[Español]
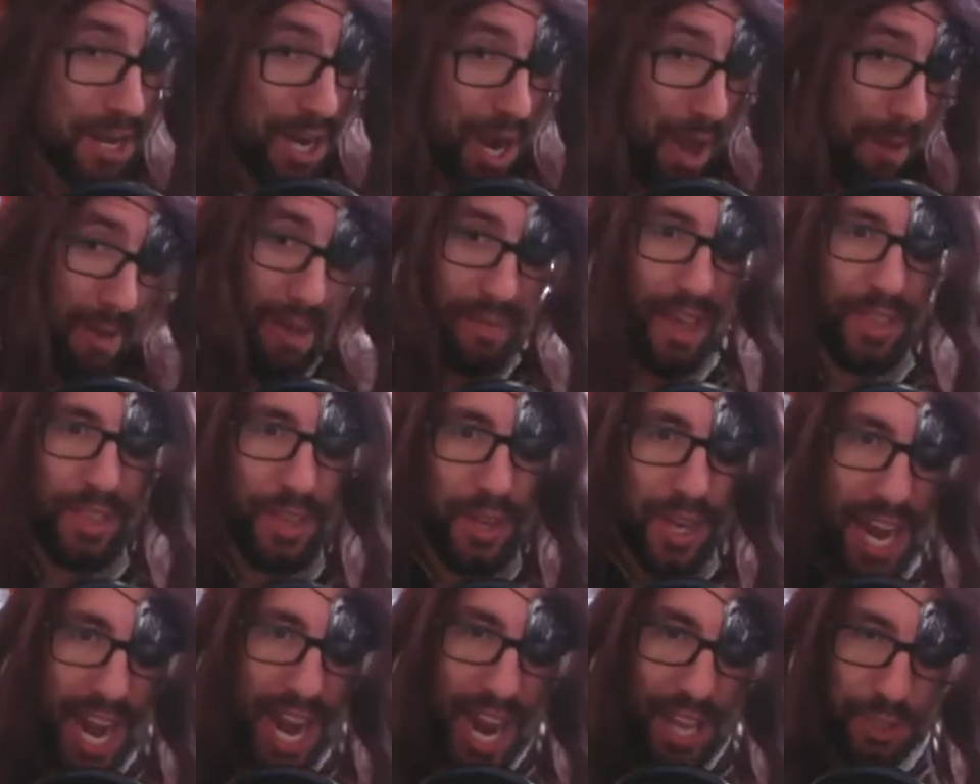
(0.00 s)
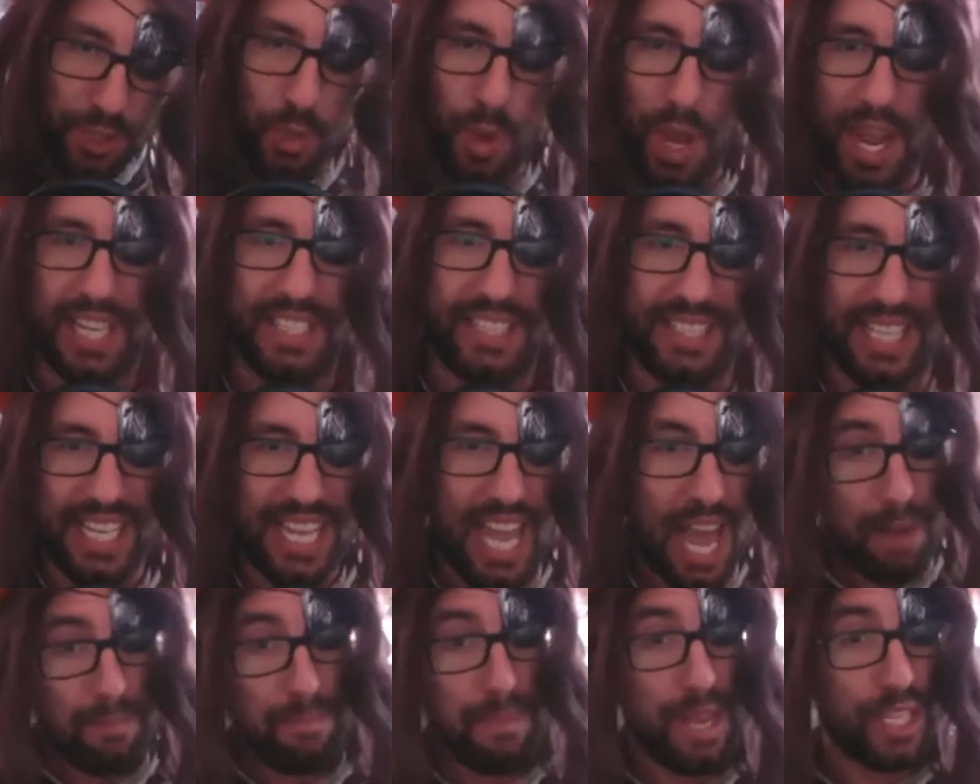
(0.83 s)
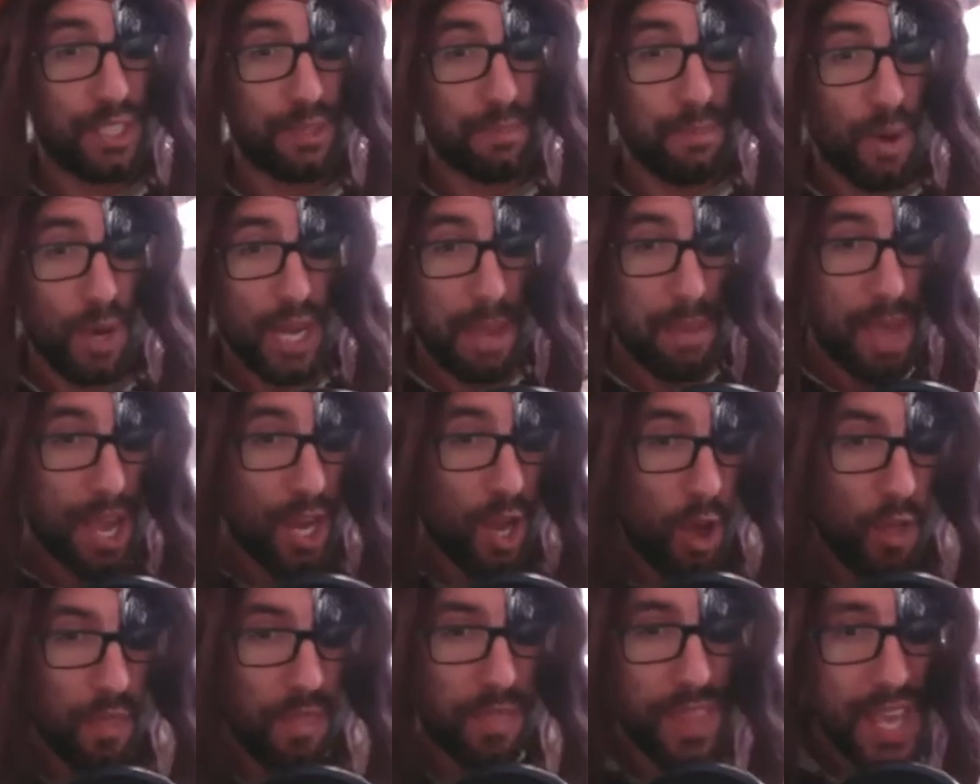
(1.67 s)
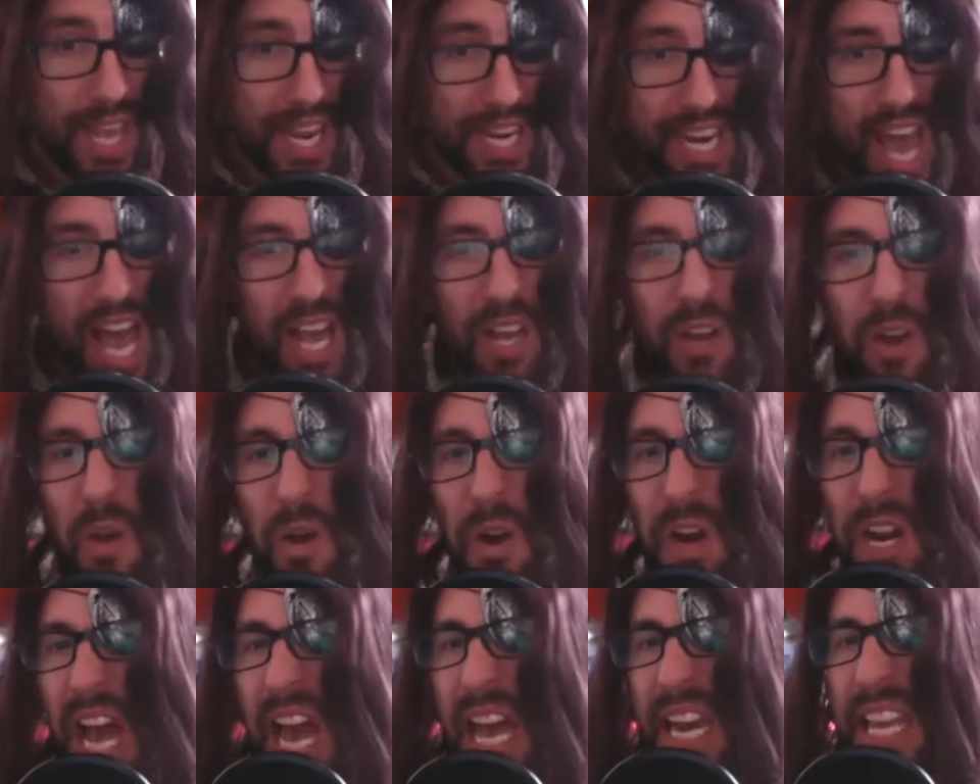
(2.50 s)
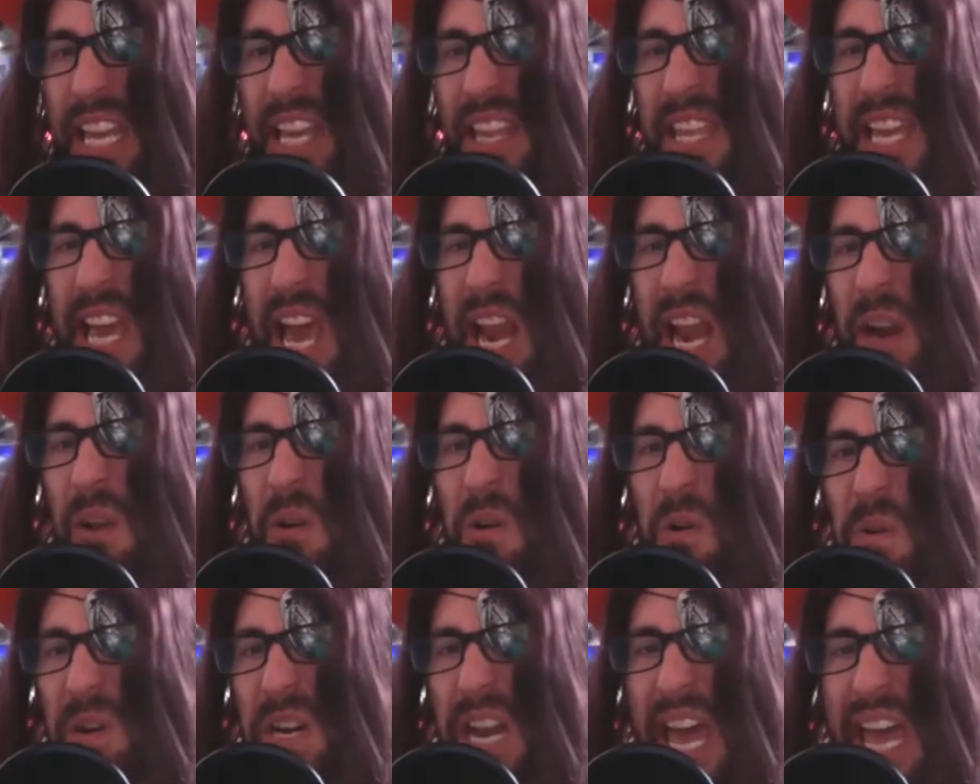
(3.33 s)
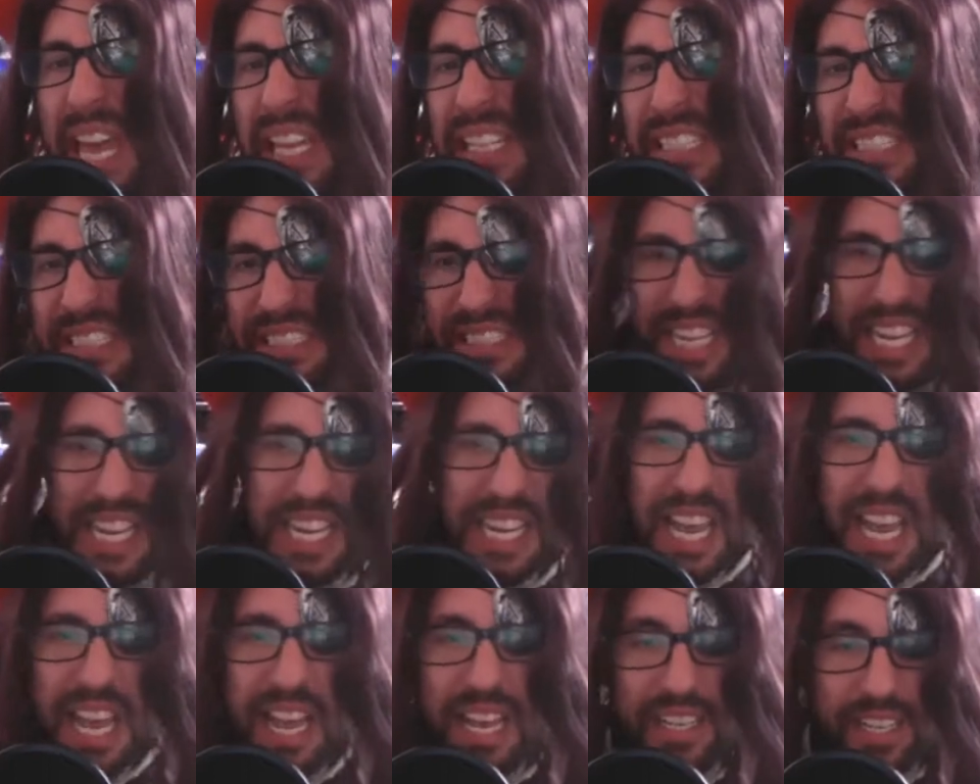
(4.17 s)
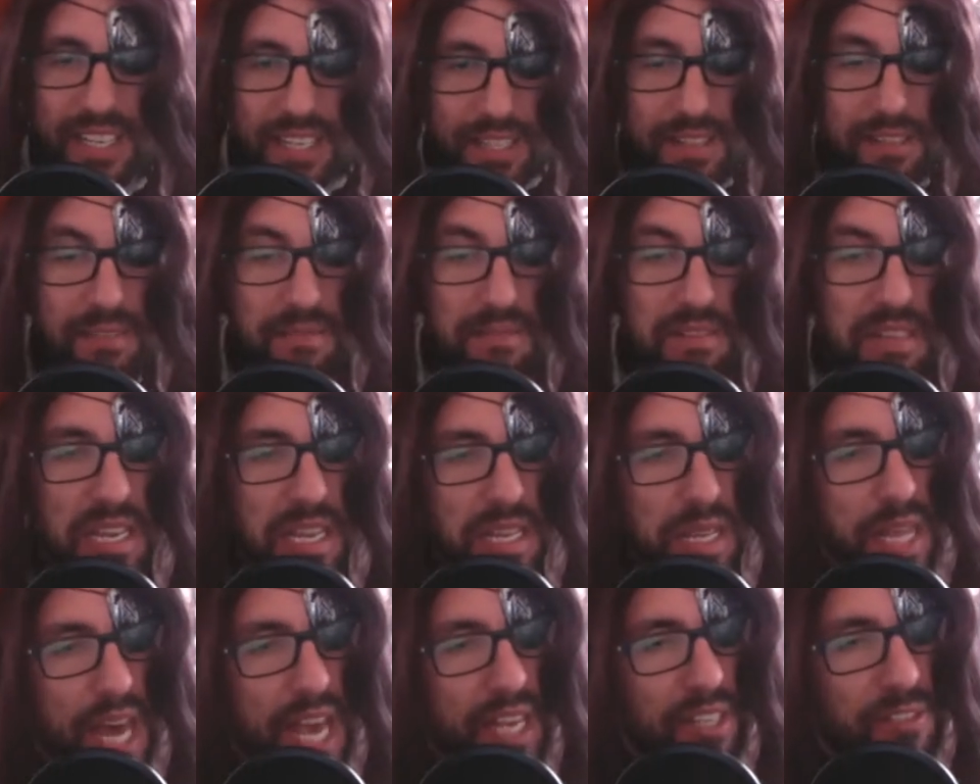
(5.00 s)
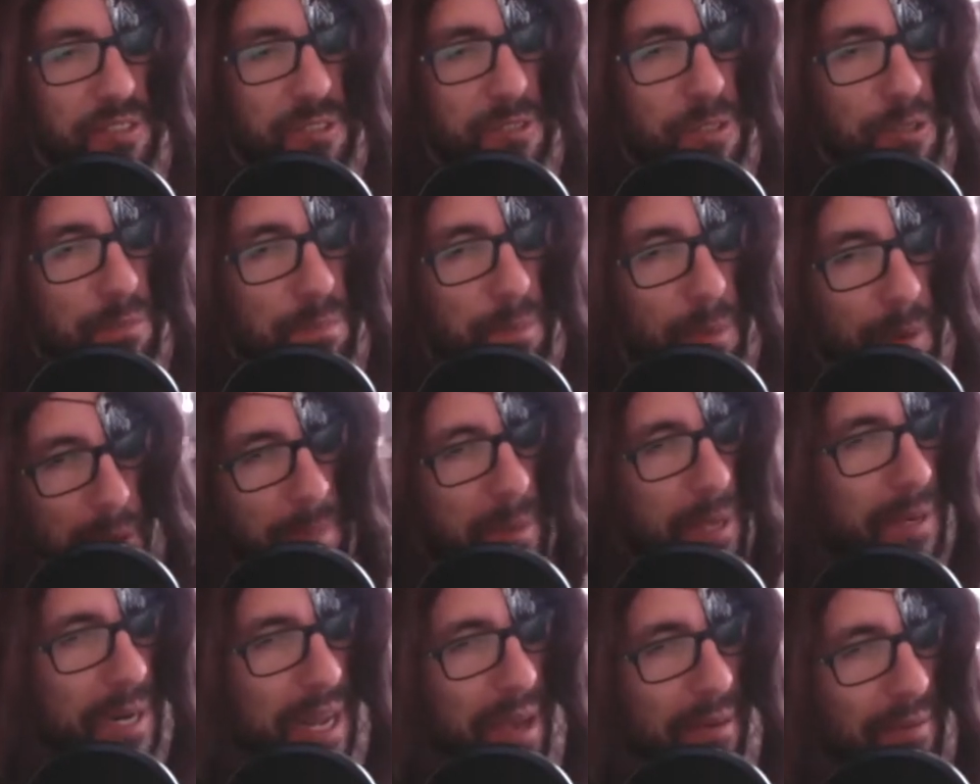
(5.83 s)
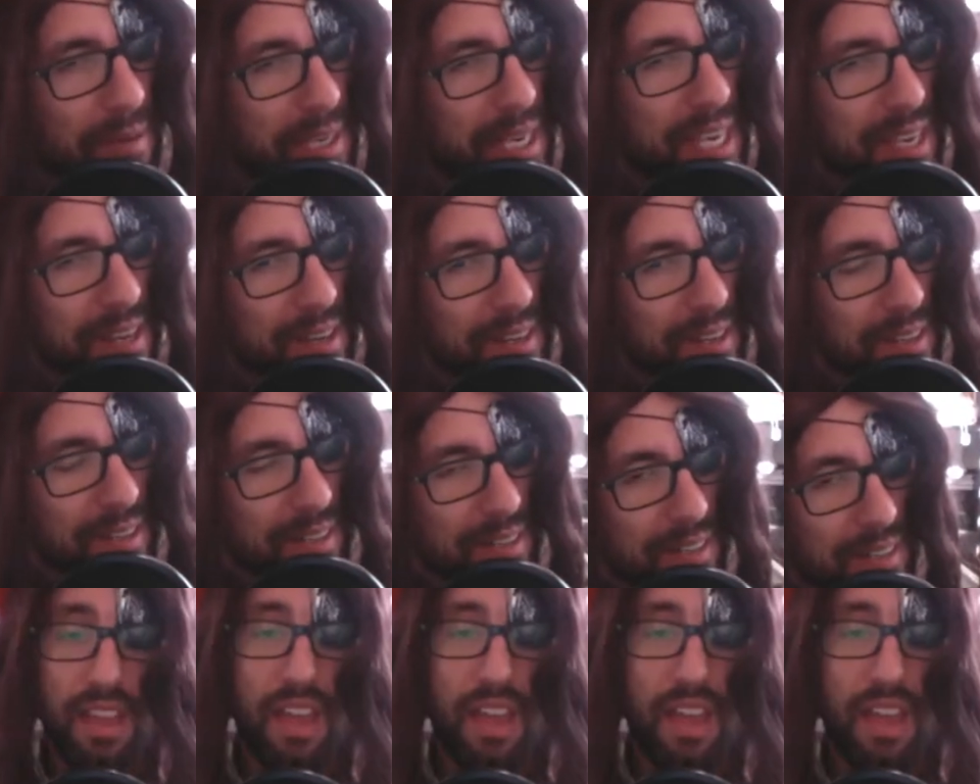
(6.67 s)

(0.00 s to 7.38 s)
No me abandone la suerte y al mismo que me condena colgaré de alguna entena, quizá en su propio navío.